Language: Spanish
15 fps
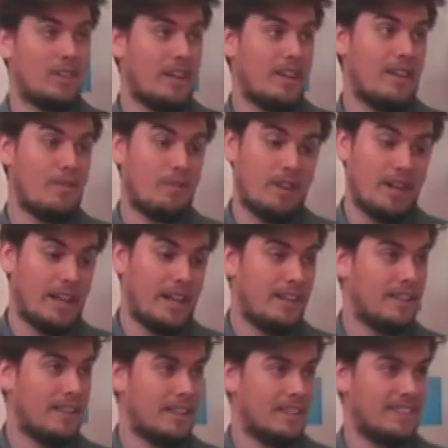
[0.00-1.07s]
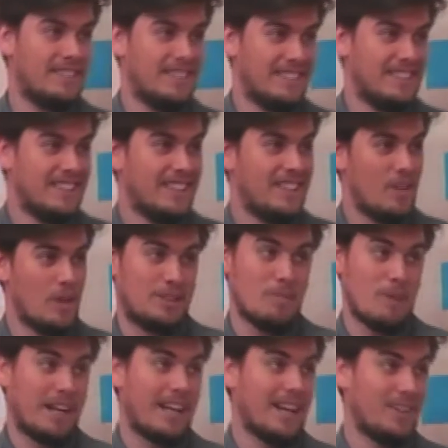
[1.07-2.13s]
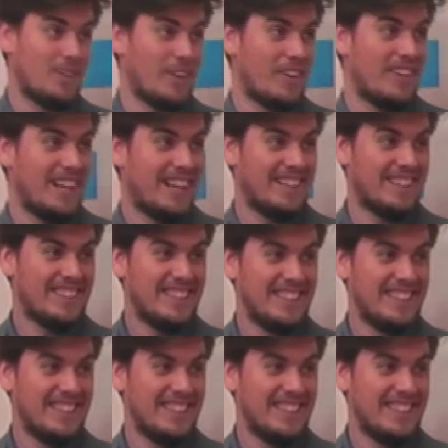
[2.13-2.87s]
traen de afuera y está. lo más acá todavía, ¿no?